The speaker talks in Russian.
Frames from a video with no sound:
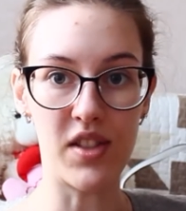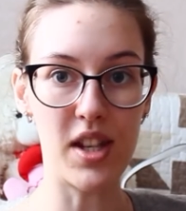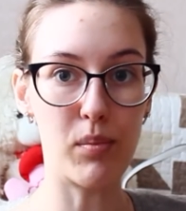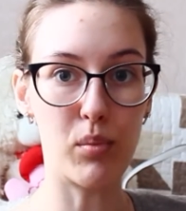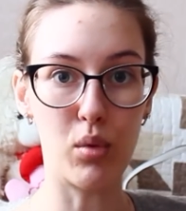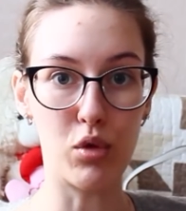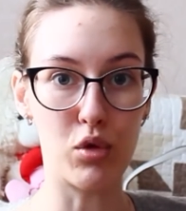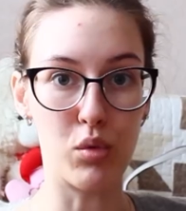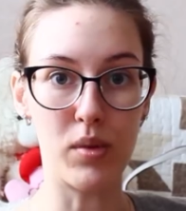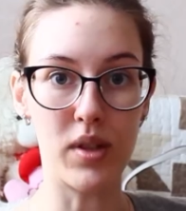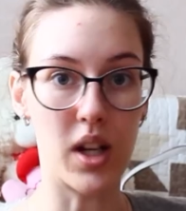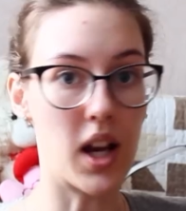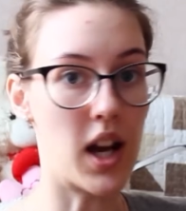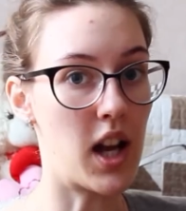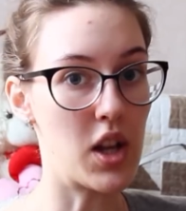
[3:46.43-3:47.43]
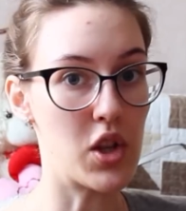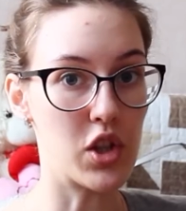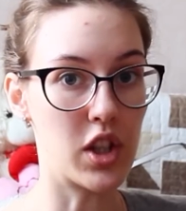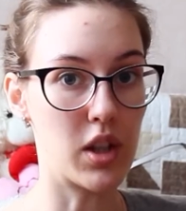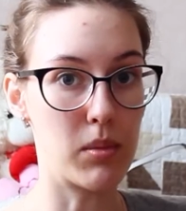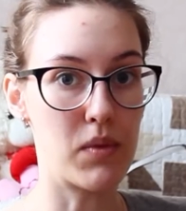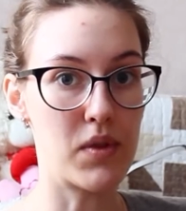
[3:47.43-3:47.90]
все пользуемся
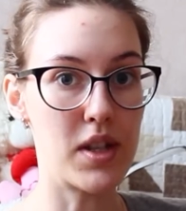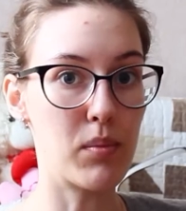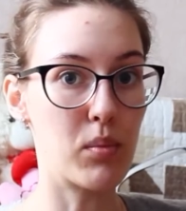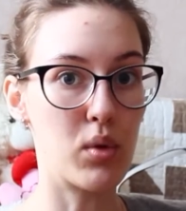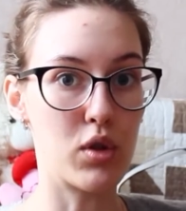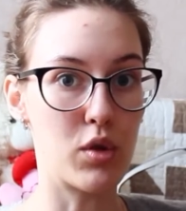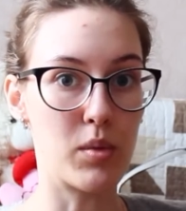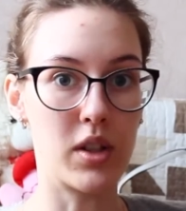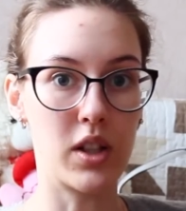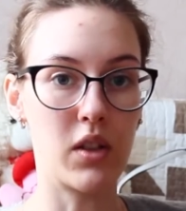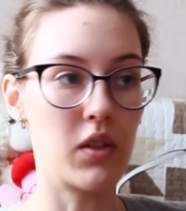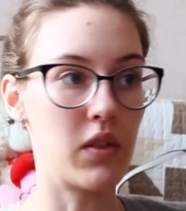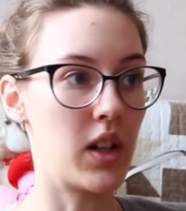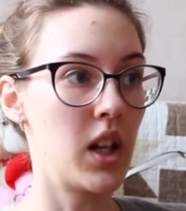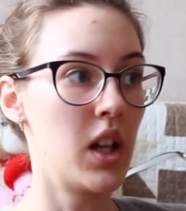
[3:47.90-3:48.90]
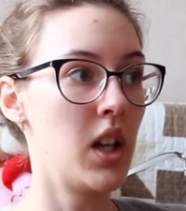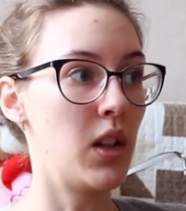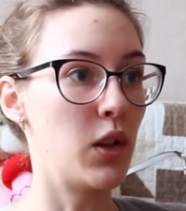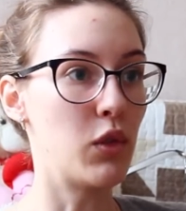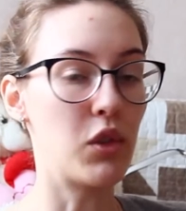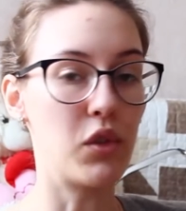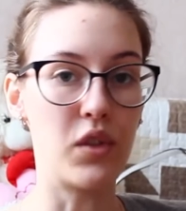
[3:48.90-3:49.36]
гаджетами, все пользуемся ново
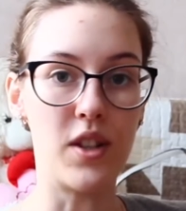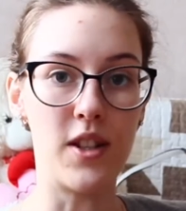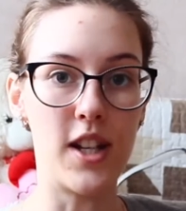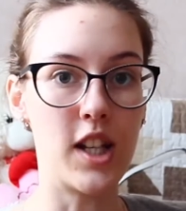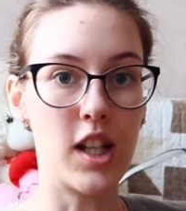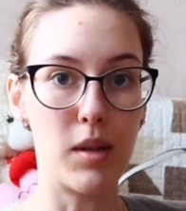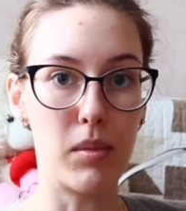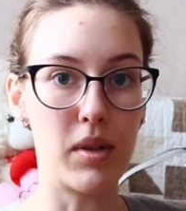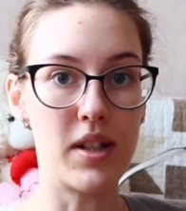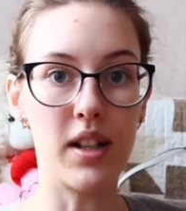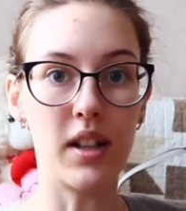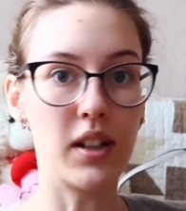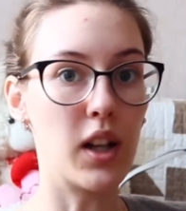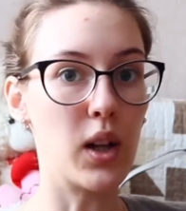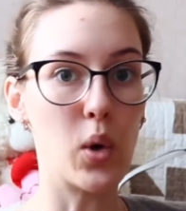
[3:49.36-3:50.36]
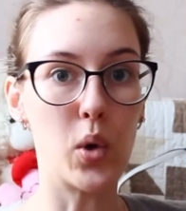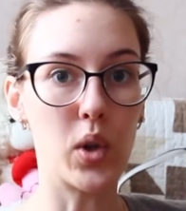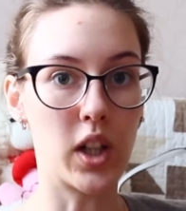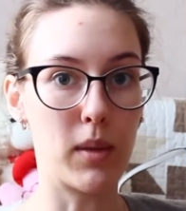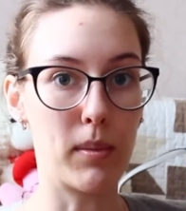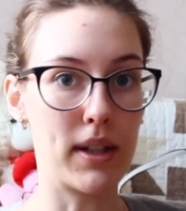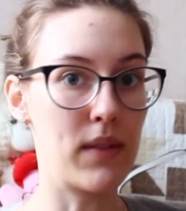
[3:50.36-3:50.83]
нововведениями,
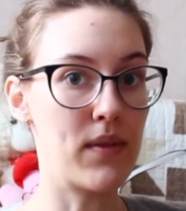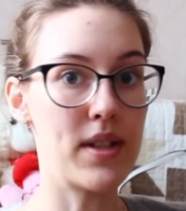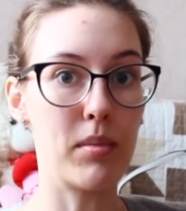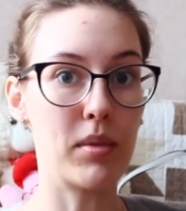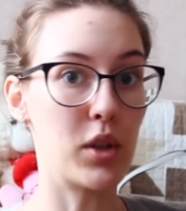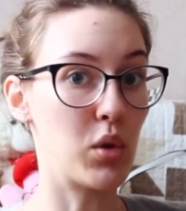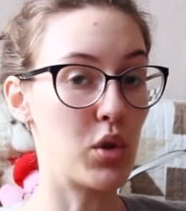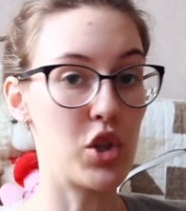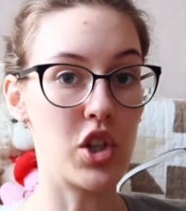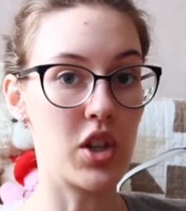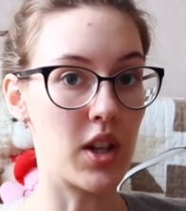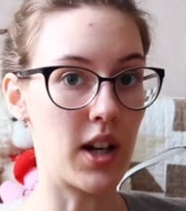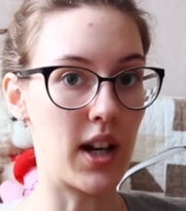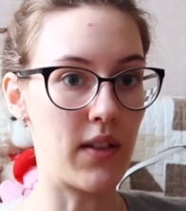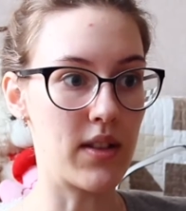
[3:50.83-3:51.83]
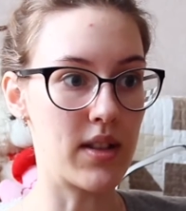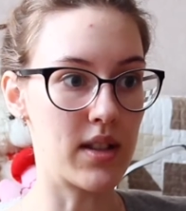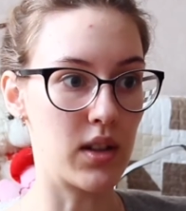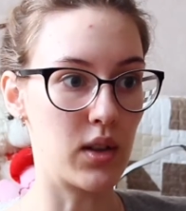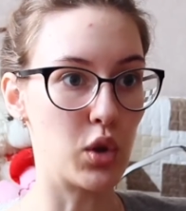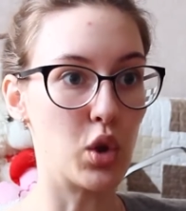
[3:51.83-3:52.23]
технологиями, нам всем это очень нравится,